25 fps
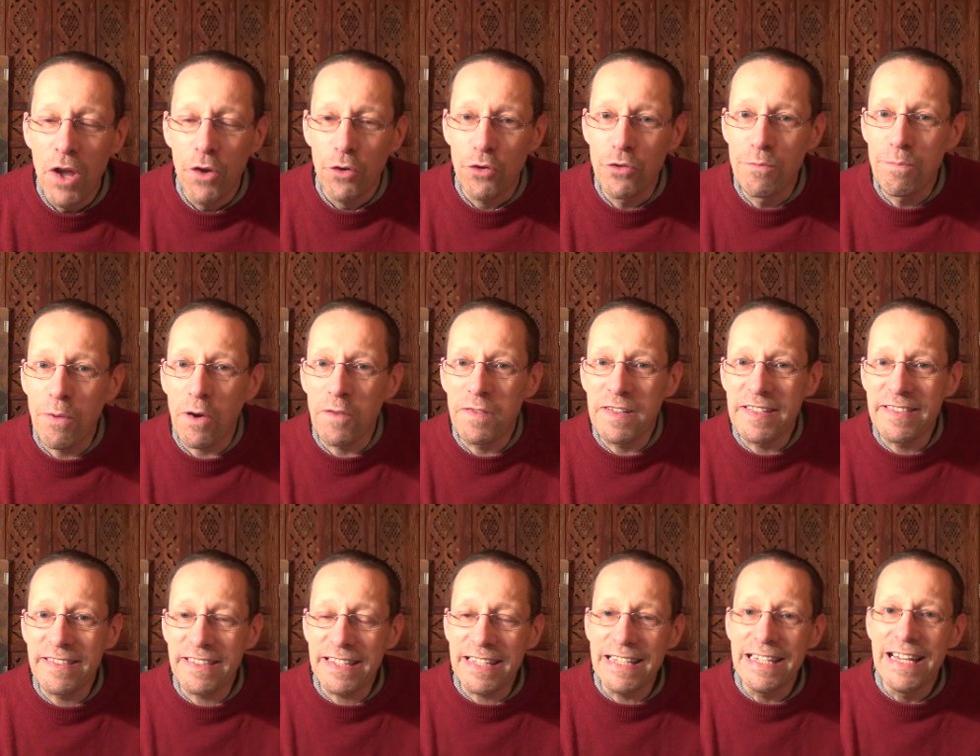Une
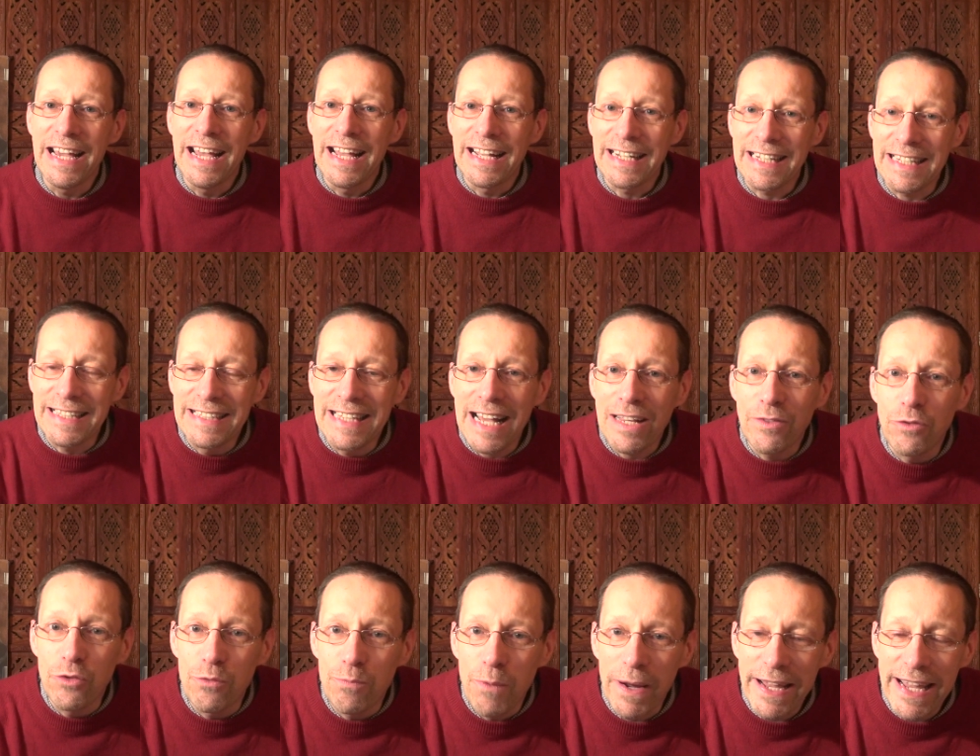prophétie qui date
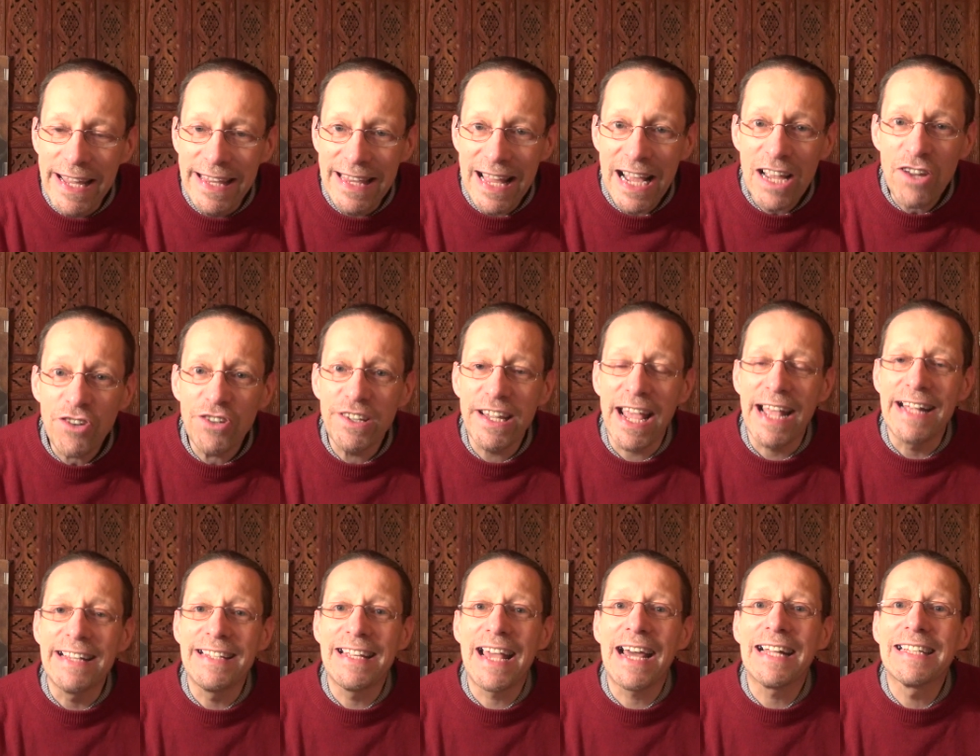du Moyen Âge, qui a
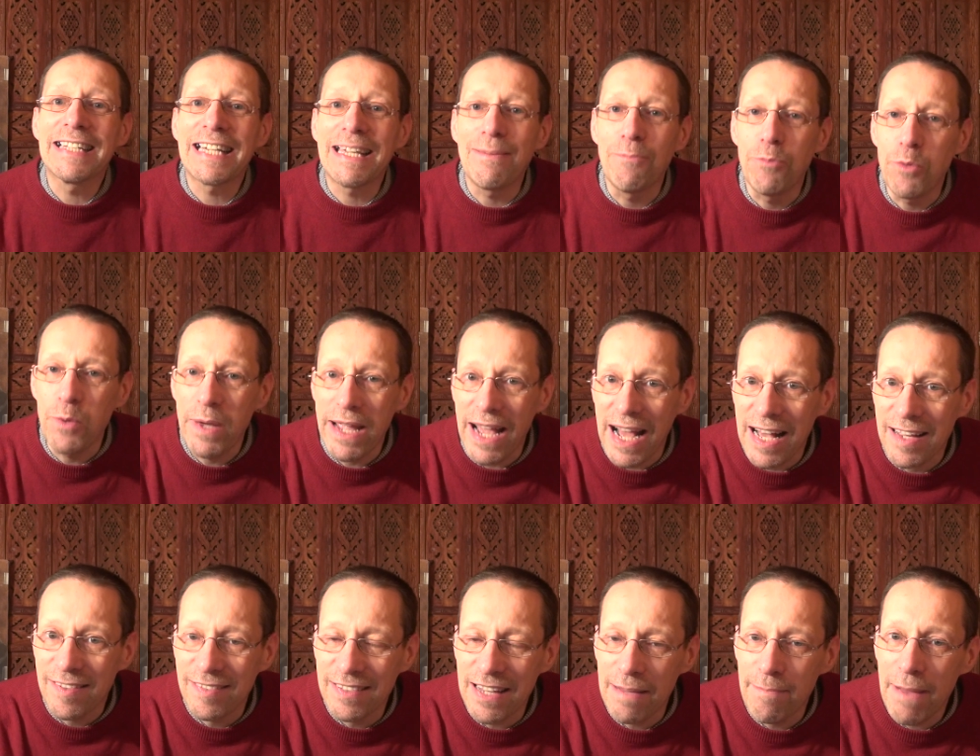été attribuée
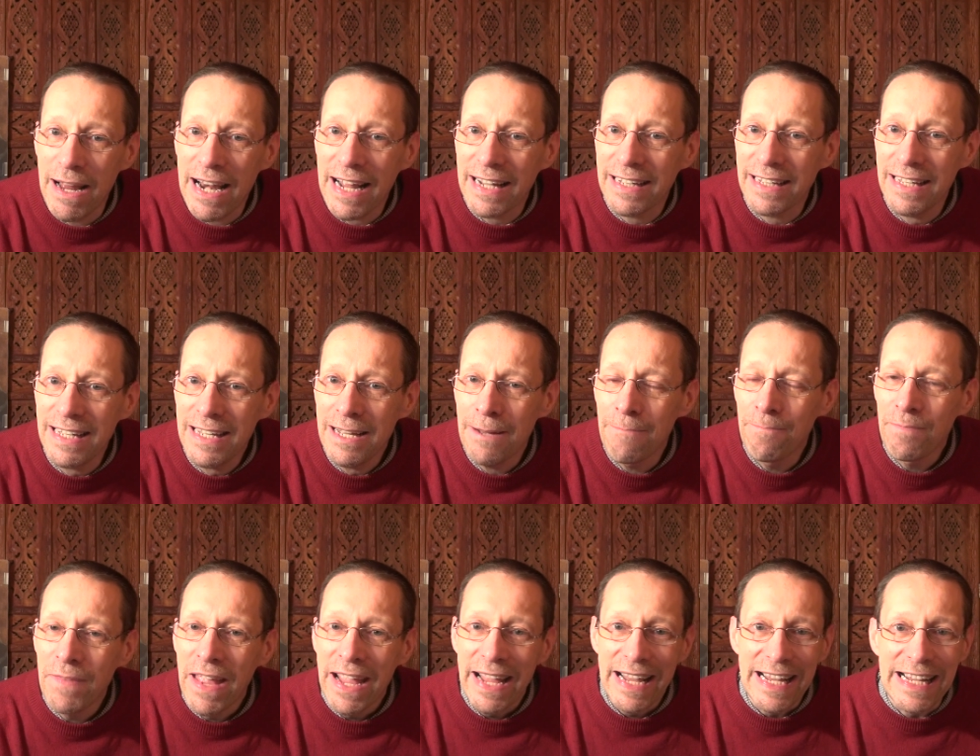à Saint Malachie,
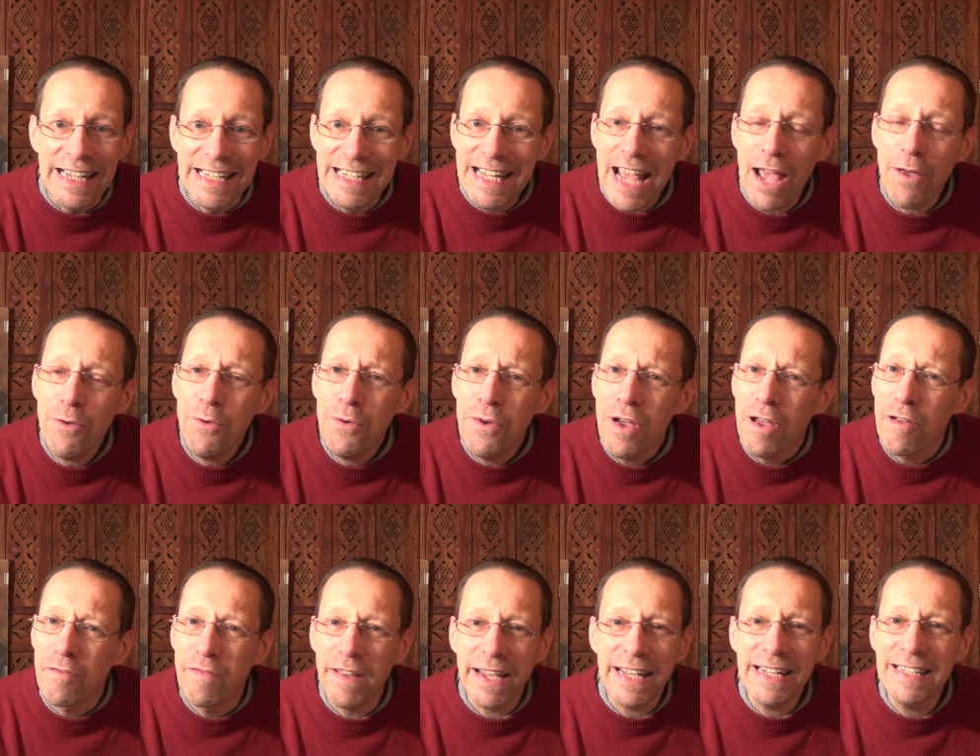et qui a eu
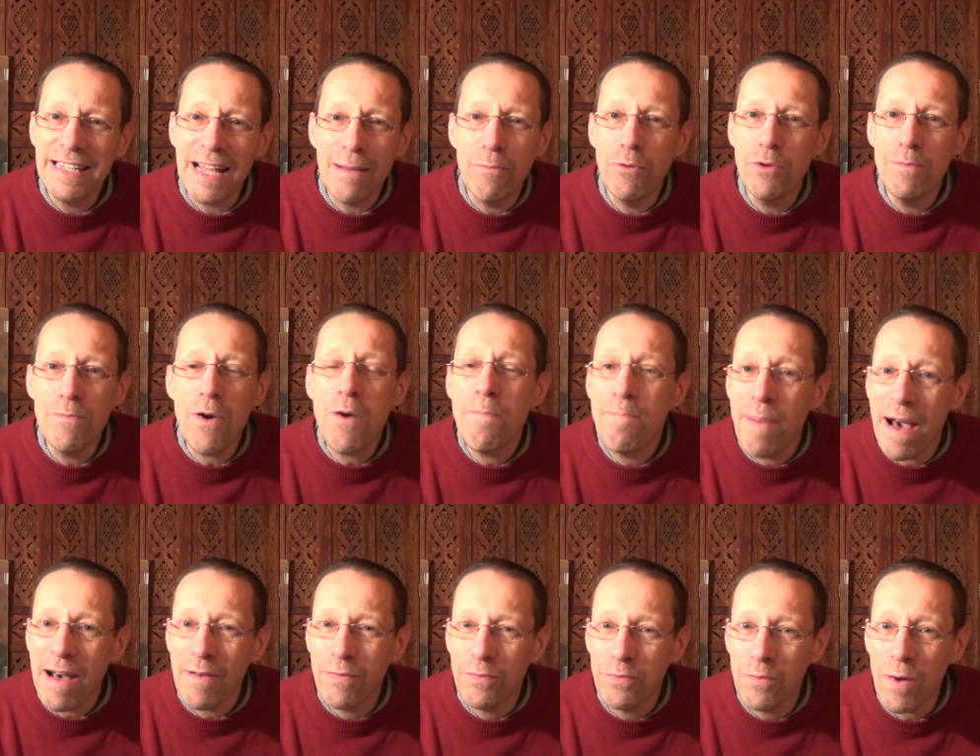véritablement
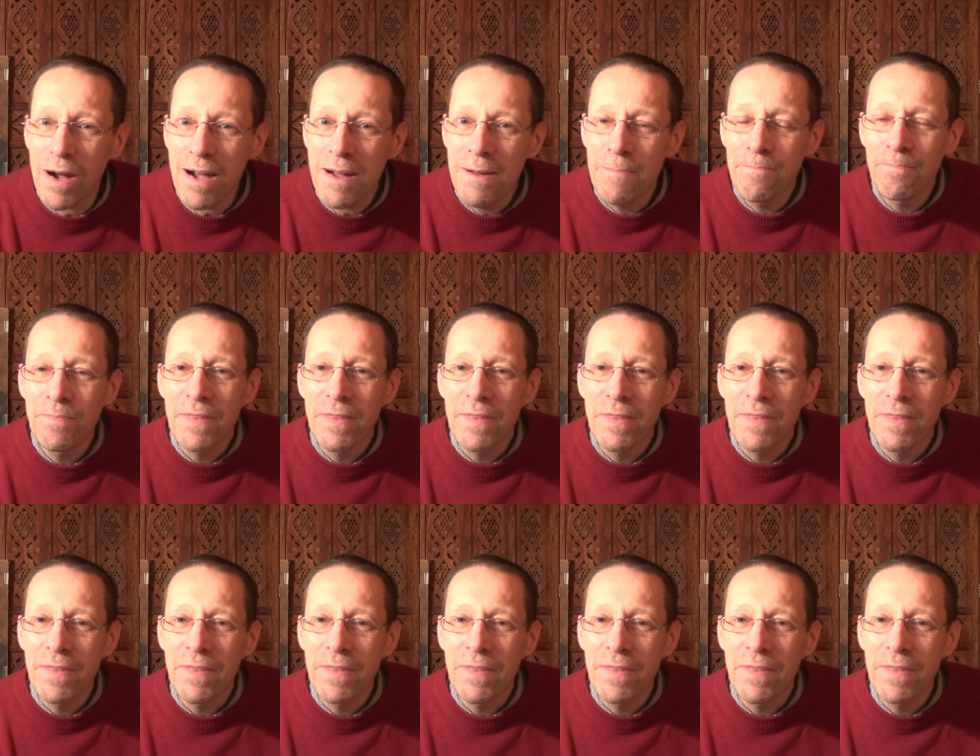parfois